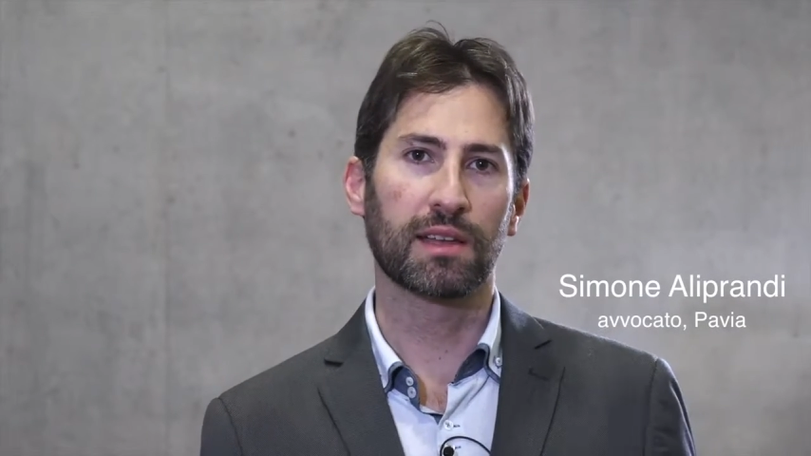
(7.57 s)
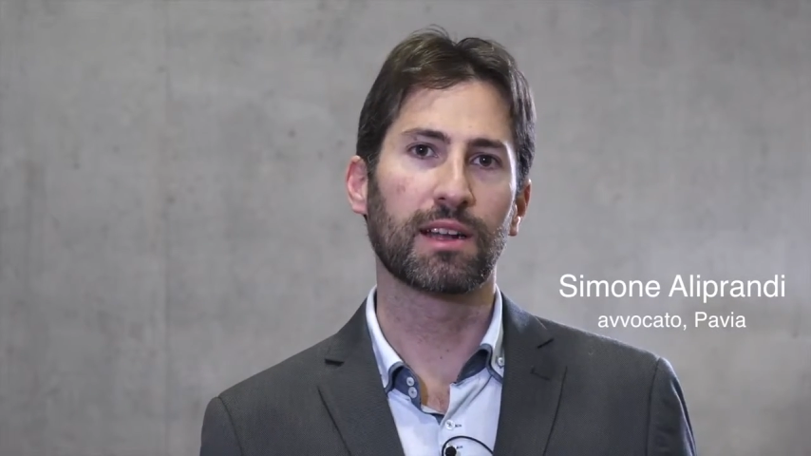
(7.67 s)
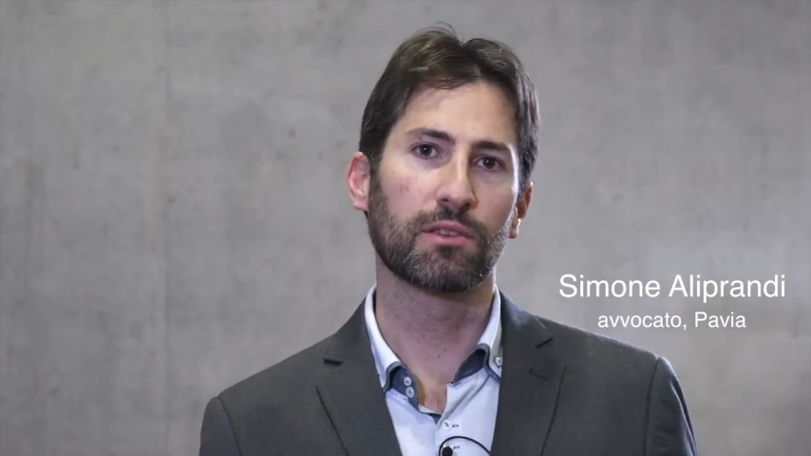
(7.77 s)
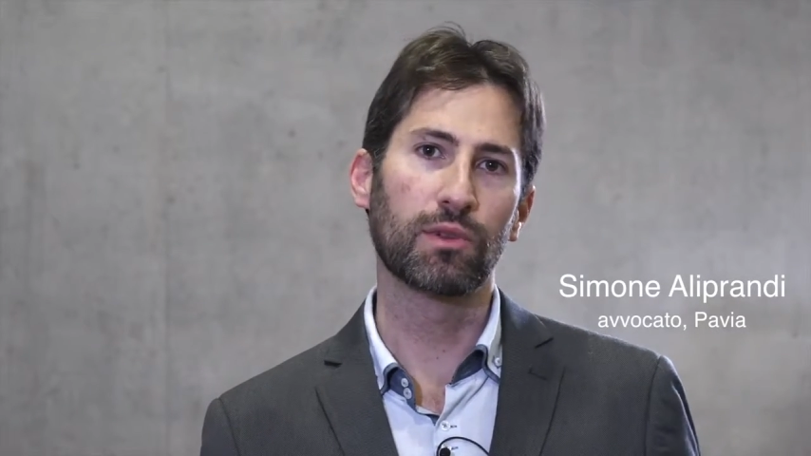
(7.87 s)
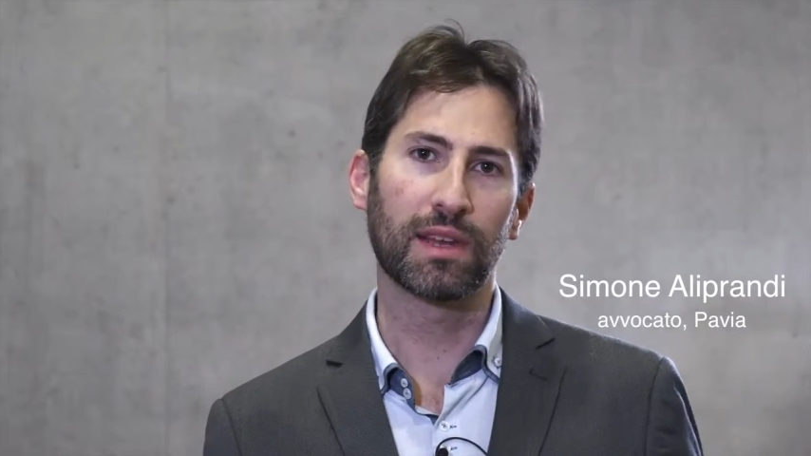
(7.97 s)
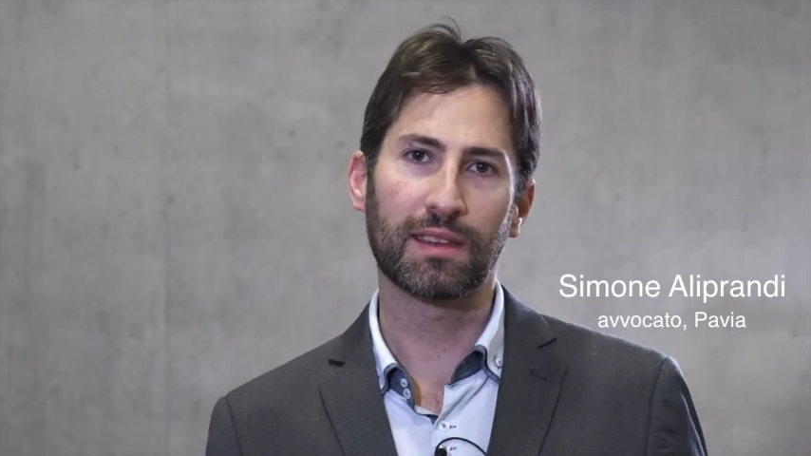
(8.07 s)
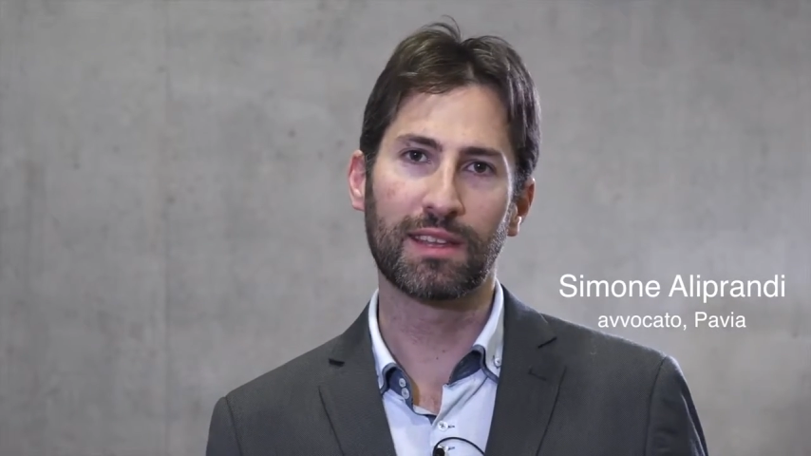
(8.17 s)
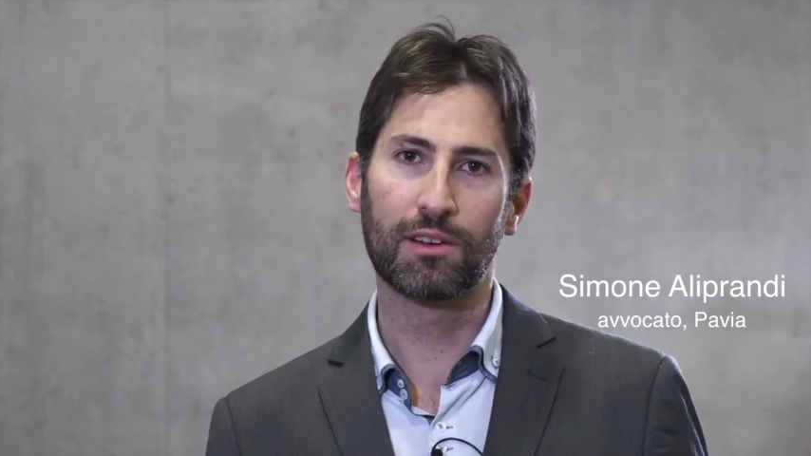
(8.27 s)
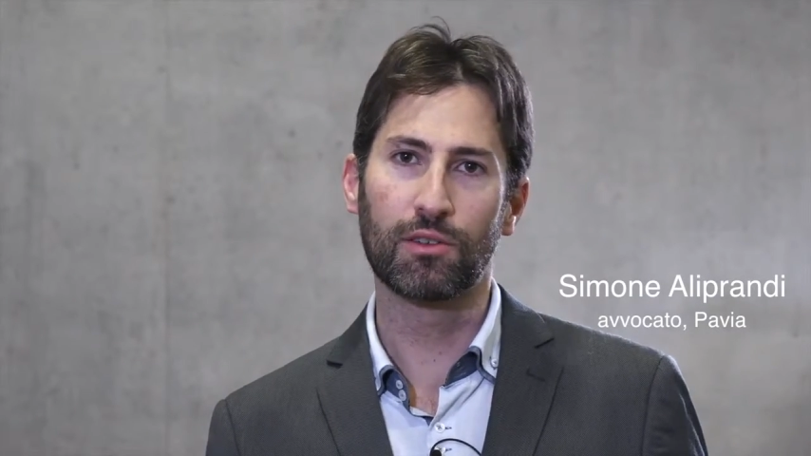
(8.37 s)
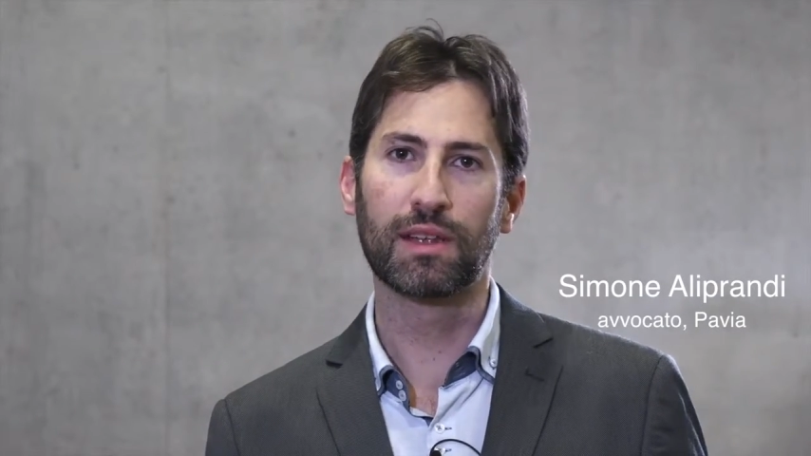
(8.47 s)
da alcuni
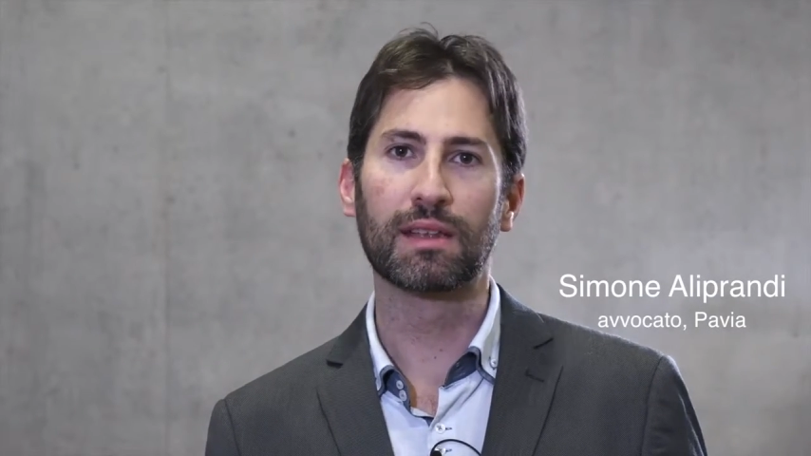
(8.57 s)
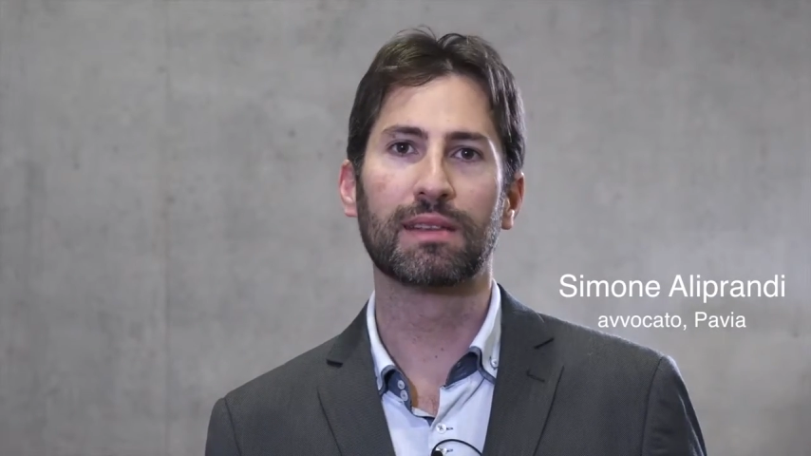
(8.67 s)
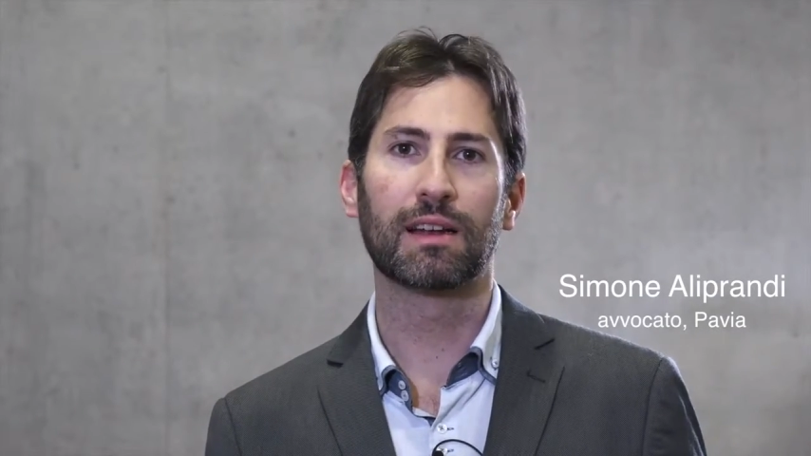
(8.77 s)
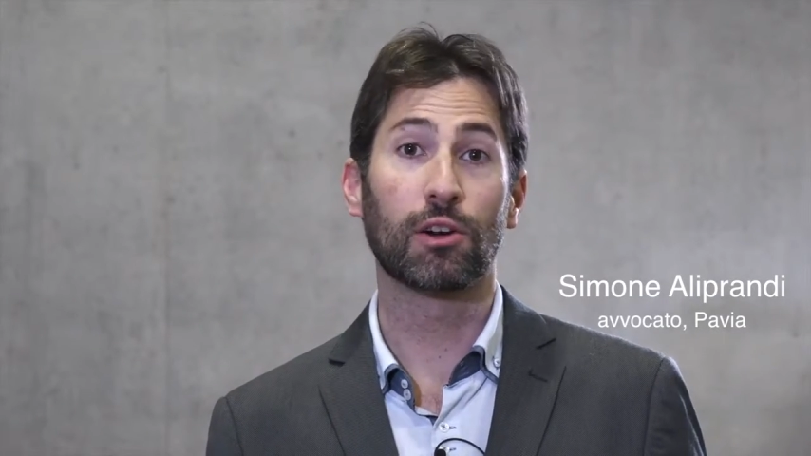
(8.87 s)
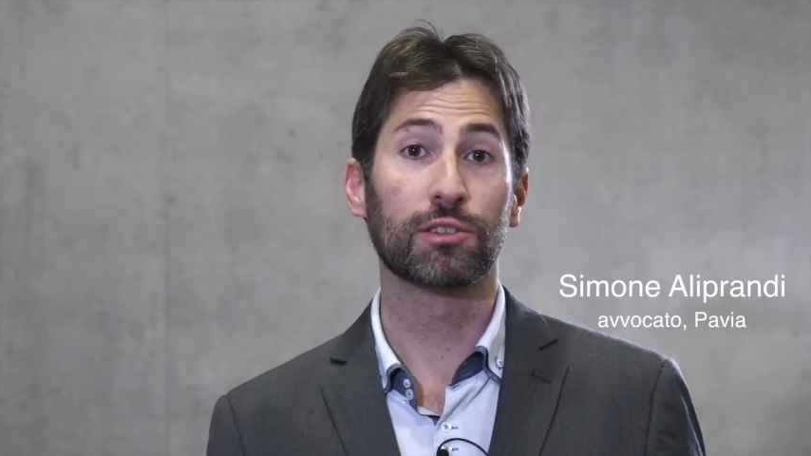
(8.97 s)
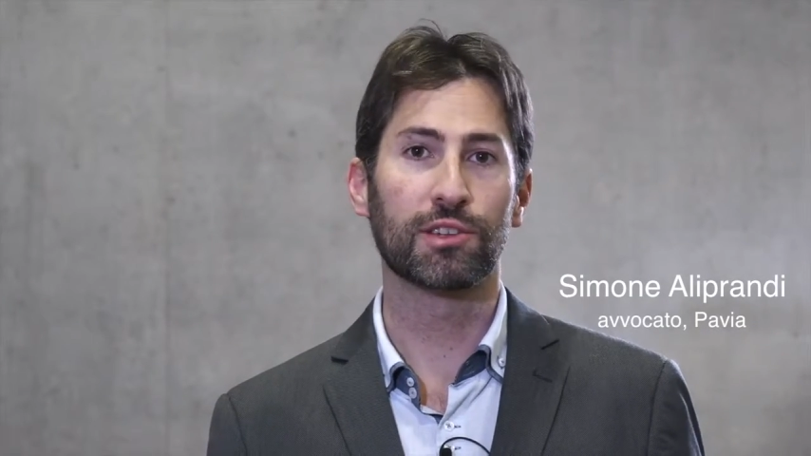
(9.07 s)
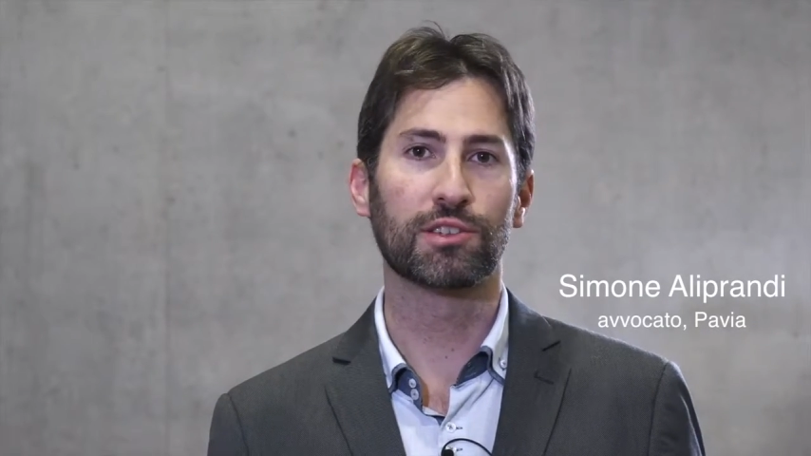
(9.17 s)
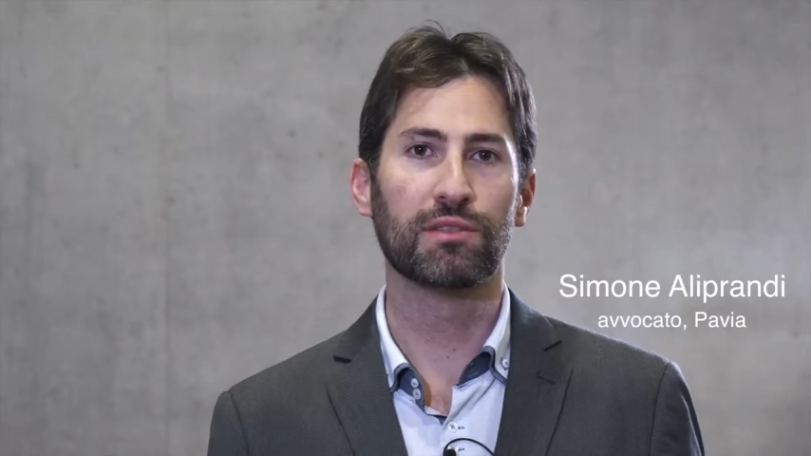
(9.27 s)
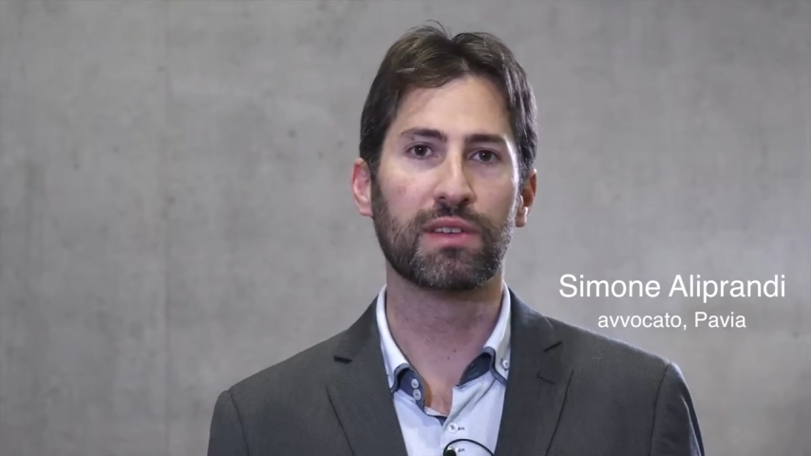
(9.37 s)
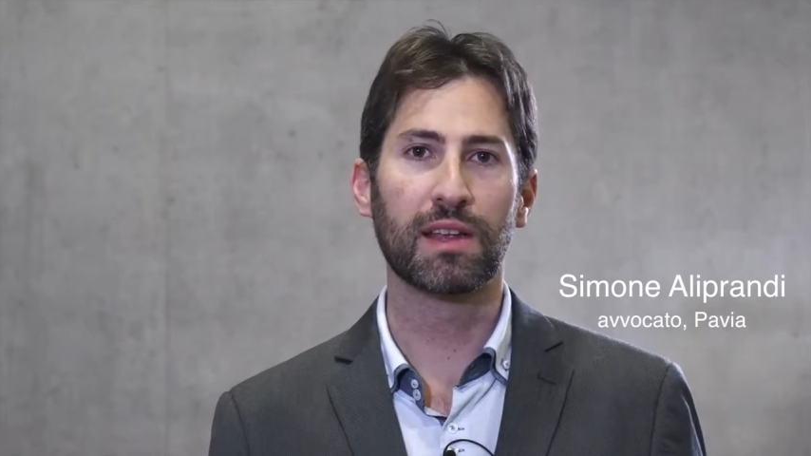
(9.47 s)
articoli del codice
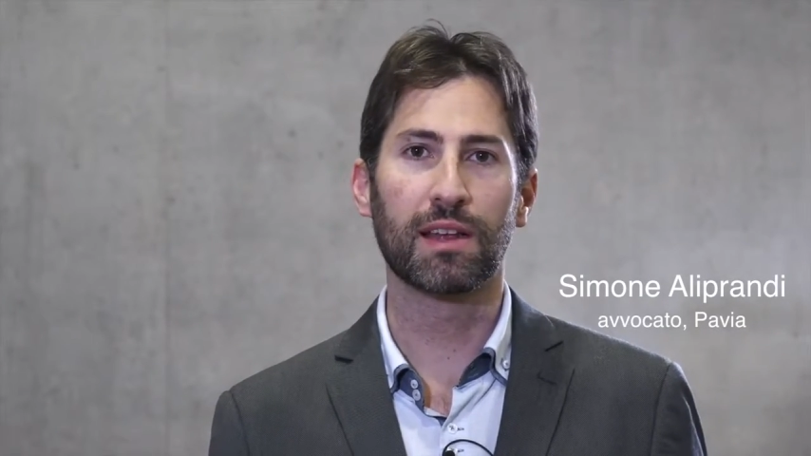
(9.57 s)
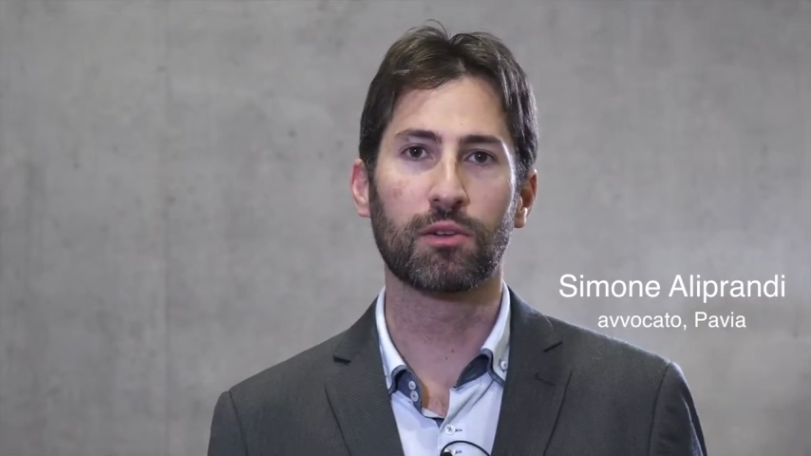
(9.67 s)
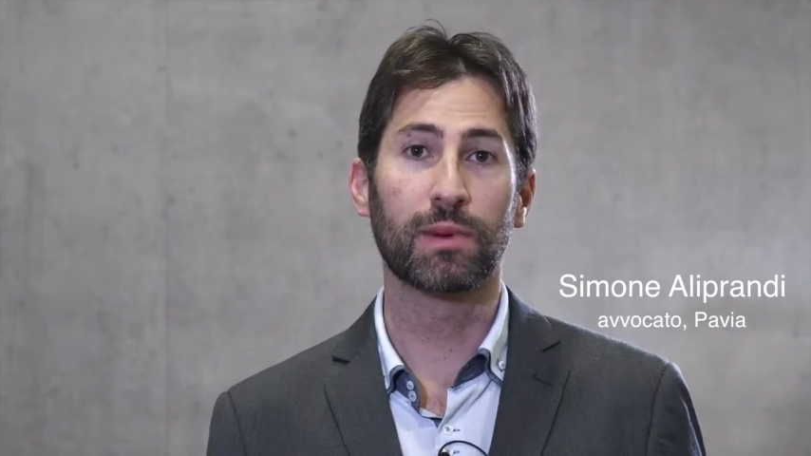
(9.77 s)
civile,